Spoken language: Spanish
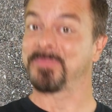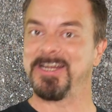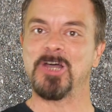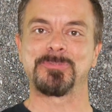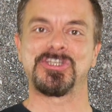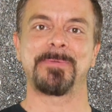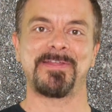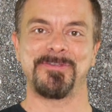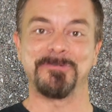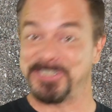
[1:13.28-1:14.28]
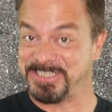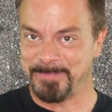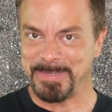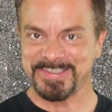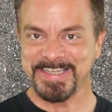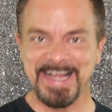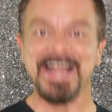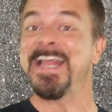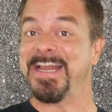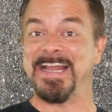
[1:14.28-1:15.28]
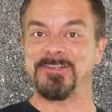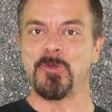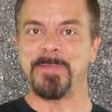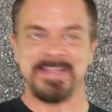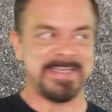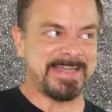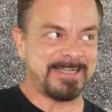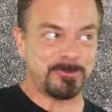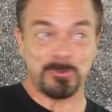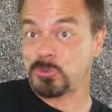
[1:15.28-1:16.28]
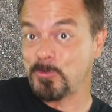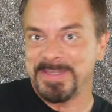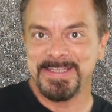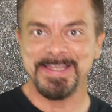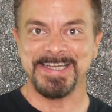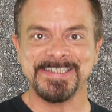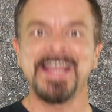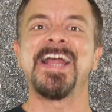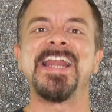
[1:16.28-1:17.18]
la observación sistemática, la toma de datos o medidas,